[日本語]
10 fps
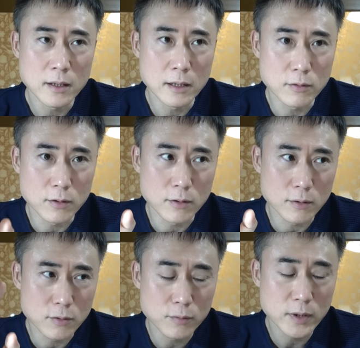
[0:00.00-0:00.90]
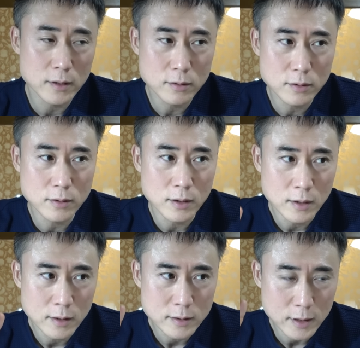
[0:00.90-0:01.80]
あのドーピング
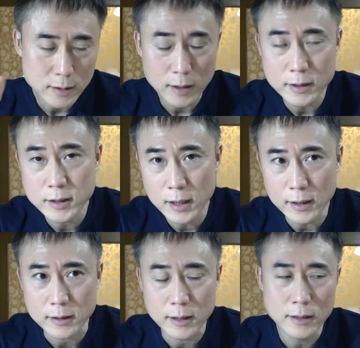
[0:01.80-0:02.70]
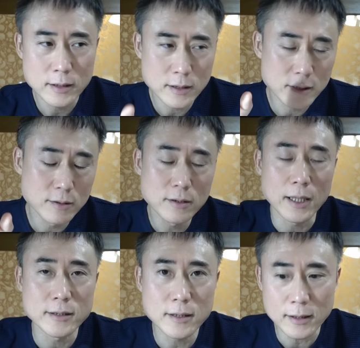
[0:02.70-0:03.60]
絶対してないってする
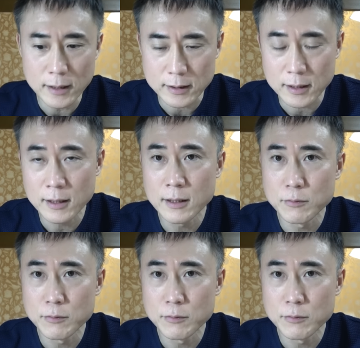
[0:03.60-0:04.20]
はずがないって